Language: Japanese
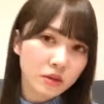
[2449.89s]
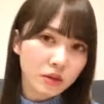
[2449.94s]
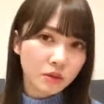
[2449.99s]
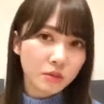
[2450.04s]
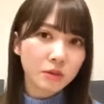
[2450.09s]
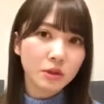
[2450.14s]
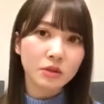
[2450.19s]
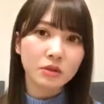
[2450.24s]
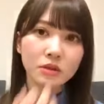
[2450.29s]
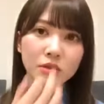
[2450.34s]

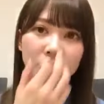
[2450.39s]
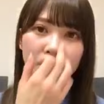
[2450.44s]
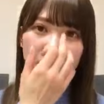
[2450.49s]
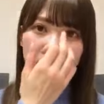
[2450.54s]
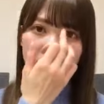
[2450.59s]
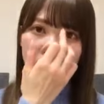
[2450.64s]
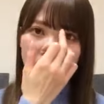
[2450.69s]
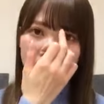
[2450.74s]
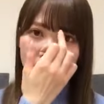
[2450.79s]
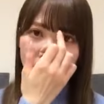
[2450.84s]
クミよ、
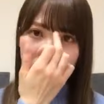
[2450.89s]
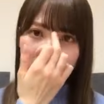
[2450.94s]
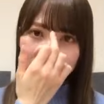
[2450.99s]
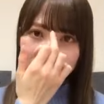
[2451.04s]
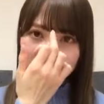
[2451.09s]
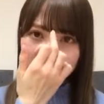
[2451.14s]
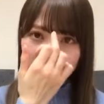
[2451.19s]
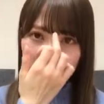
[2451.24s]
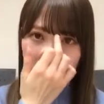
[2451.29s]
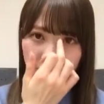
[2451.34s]
クミ。
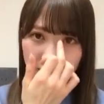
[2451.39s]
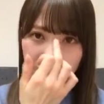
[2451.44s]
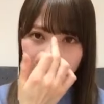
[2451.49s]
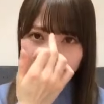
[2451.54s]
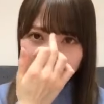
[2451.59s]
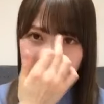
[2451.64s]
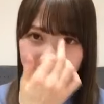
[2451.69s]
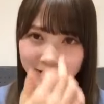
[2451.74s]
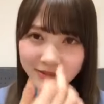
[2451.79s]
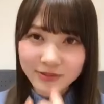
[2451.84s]
キャプテン。
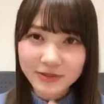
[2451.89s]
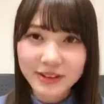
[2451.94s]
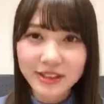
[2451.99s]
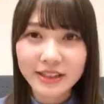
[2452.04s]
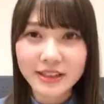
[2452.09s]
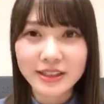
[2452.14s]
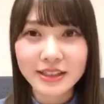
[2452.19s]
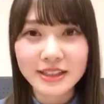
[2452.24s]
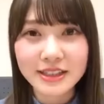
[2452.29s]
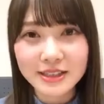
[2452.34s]

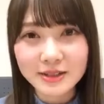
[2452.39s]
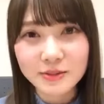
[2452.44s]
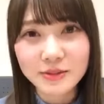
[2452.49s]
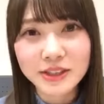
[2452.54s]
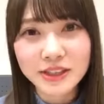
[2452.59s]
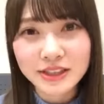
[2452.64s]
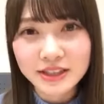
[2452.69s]
キャプテンが一番